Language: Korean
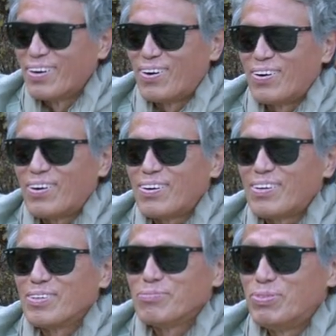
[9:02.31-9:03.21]

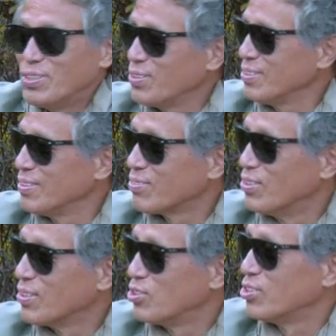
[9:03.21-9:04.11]
어, 비결은
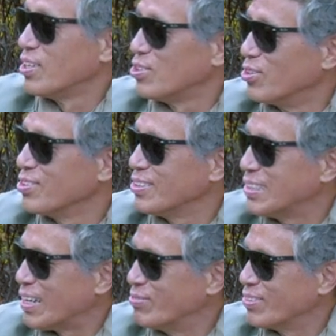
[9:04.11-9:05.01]
거기 제 정성을
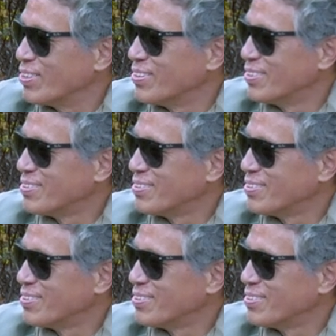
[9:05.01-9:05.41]
담은 거고.